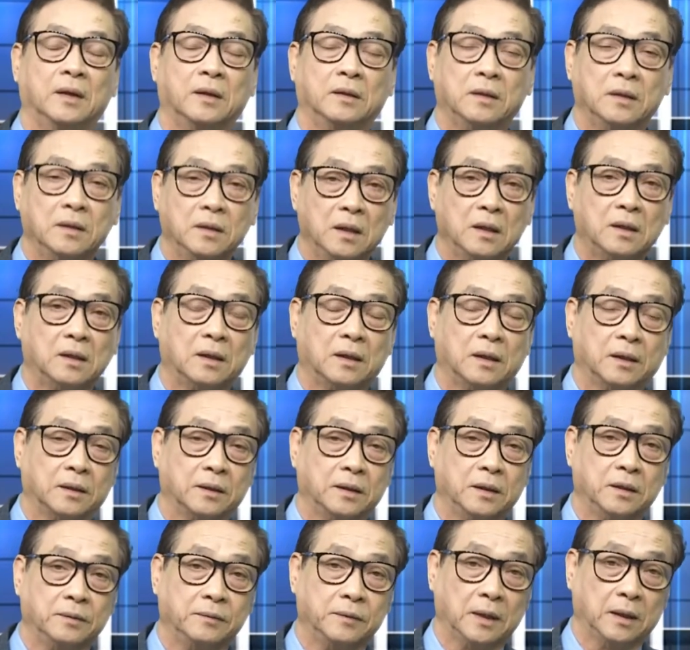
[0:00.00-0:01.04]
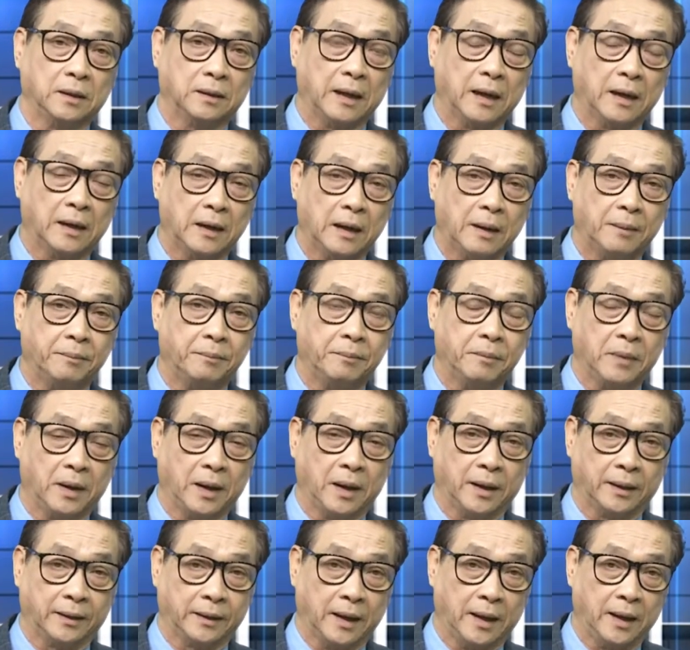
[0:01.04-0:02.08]
thứ nhất là thưa quý vị tháng 5
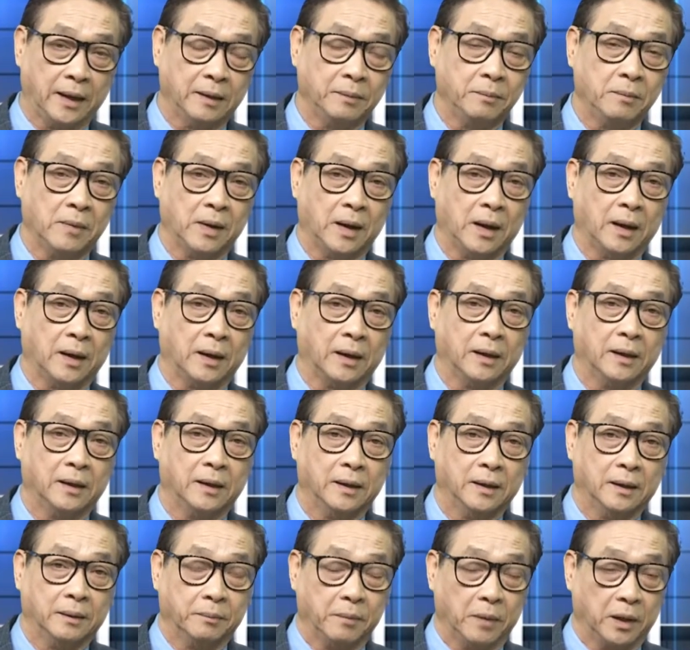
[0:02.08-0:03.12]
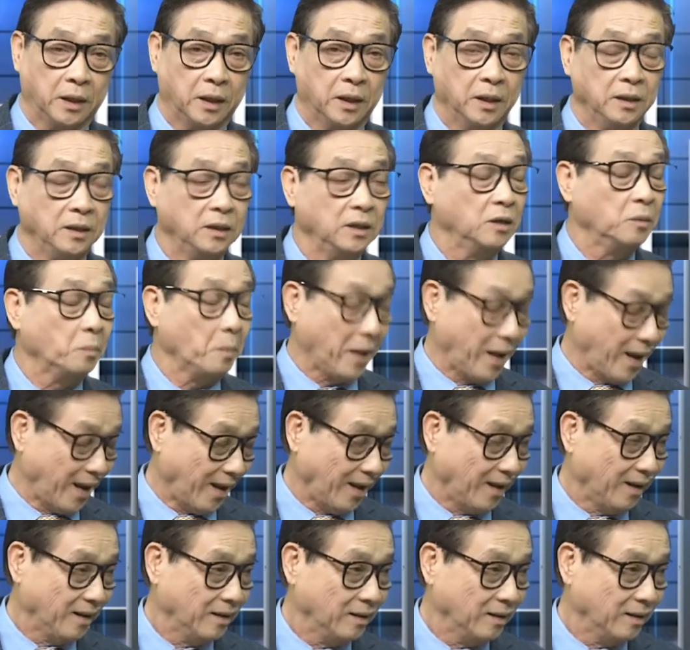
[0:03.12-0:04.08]
là tháng mà mà kính Đức Mẹ